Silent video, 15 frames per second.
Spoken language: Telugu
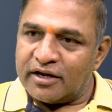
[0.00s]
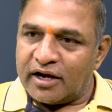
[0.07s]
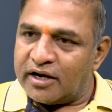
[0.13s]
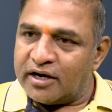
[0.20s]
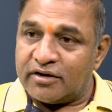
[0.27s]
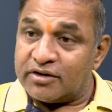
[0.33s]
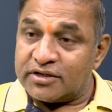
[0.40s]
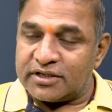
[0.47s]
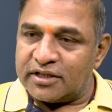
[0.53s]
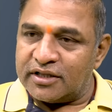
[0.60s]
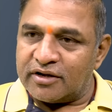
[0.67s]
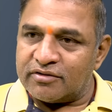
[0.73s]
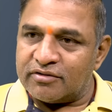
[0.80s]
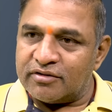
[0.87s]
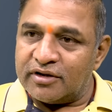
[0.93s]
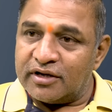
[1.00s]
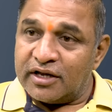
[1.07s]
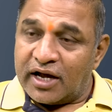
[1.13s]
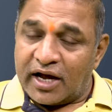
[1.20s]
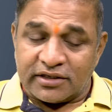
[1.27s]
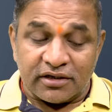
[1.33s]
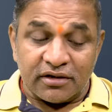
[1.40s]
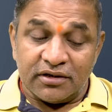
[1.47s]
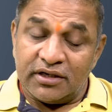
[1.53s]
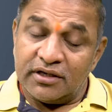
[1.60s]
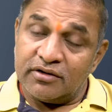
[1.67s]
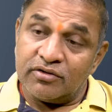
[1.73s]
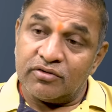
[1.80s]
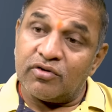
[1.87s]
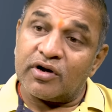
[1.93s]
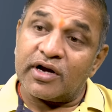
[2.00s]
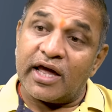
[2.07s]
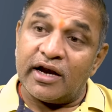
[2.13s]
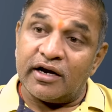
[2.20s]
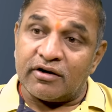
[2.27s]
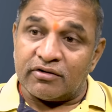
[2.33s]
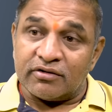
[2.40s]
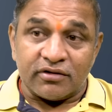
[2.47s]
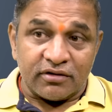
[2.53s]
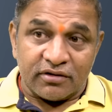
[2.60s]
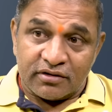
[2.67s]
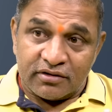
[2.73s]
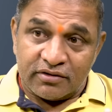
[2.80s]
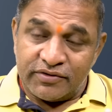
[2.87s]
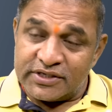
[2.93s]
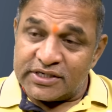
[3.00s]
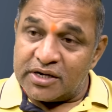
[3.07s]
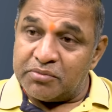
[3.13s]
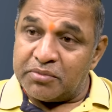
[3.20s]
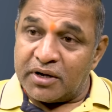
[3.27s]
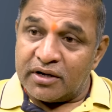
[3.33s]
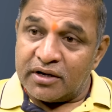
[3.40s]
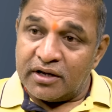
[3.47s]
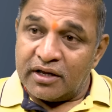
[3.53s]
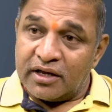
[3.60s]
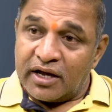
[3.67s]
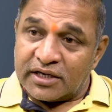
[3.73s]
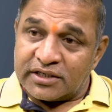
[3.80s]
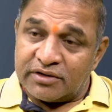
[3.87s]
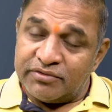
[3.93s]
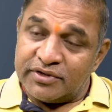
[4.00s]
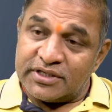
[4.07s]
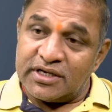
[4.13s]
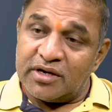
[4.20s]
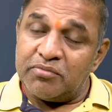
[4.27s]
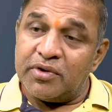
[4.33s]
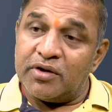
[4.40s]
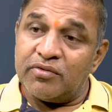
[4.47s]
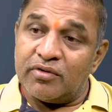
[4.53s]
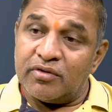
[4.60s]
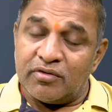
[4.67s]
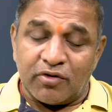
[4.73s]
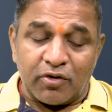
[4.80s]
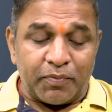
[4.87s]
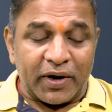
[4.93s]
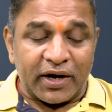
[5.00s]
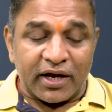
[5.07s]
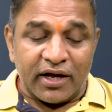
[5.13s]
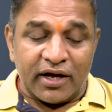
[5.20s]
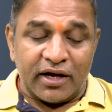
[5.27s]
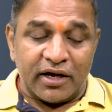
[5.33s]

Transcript: అనేటువంటి సందేహం అసలు ఇంకో క్యారెక్టర్ ఉంది విజయమ్మ అసలు విజయం ఏమో ఒక పక్క